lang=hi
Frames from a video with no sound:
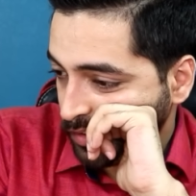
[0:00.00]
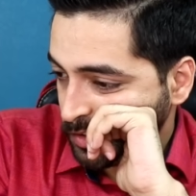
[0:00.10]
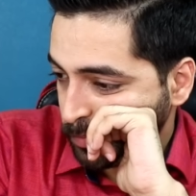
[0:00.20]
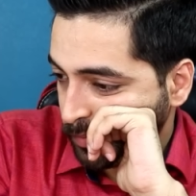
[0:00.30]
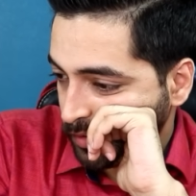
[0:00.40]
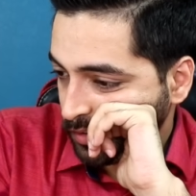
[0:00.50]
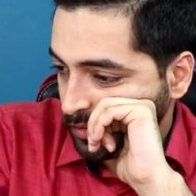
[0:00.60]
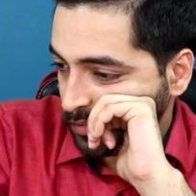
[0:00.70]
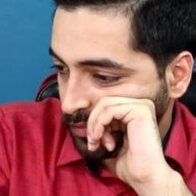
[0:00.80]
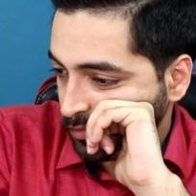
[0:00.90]
एवरेस्ट पर
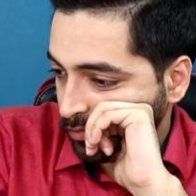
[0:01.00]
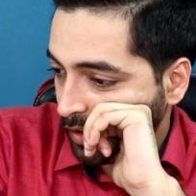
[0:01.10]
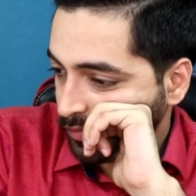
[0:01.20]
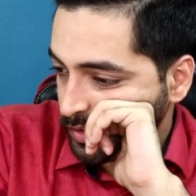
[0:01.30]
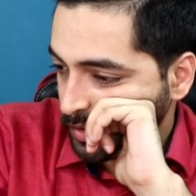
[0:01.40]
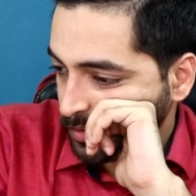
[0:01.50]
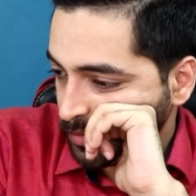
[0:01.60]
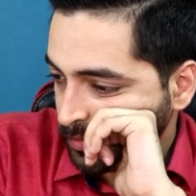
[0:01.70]
5G